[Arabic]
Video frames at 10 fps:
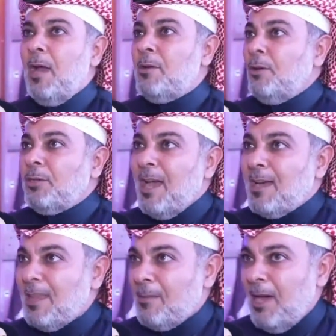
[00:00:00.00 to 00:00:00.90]
أن يعطي
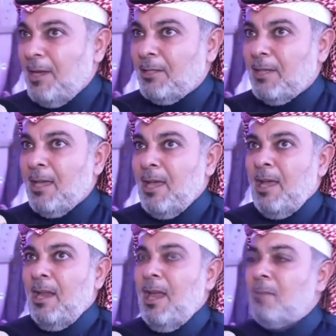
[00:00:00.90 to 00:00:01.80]
أكثر ما عنده
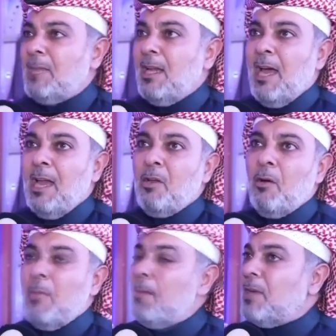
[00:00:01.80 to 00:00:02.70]
الحمد لله
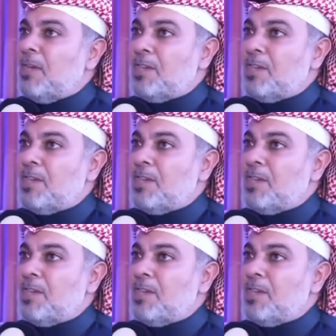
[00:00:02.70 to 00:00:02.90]
اليوم ما بقى